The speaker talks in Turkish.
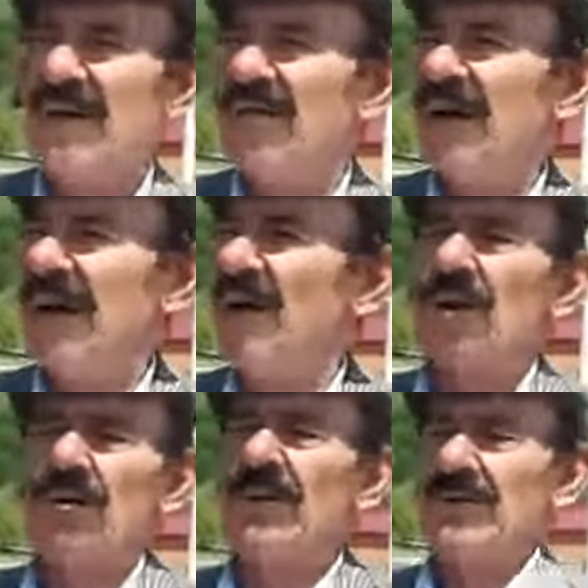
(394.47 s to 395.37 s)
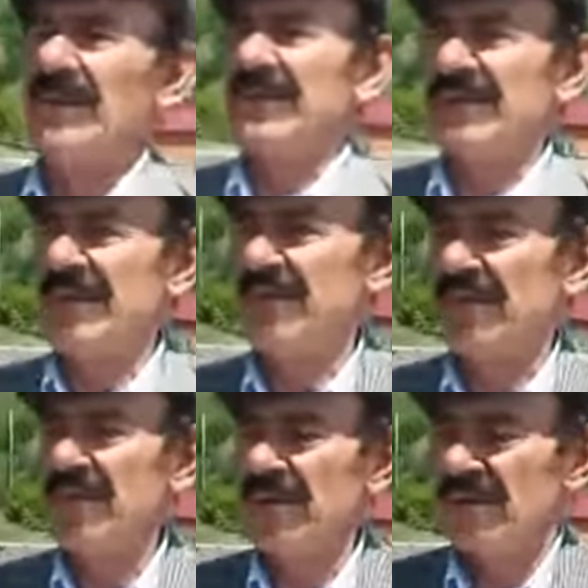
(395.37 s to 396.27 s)
Ve otomatikman
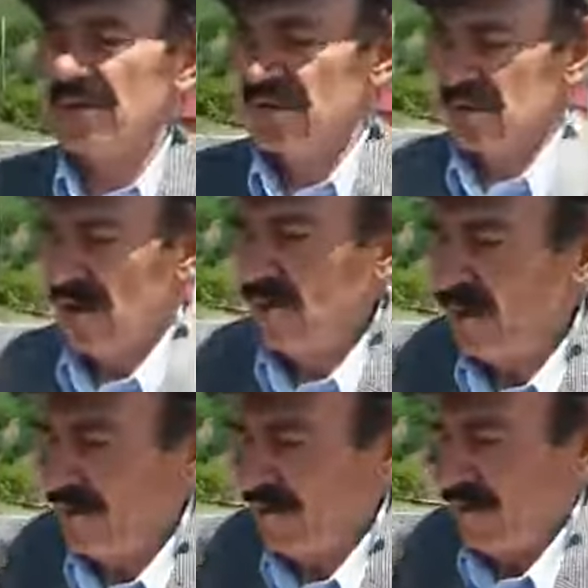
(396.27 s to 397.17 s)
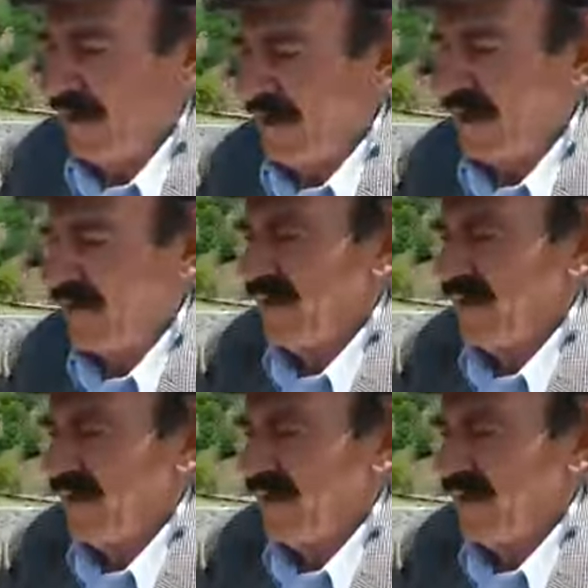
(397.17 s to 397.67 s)
İslamiyet'i kabul ediyorlar.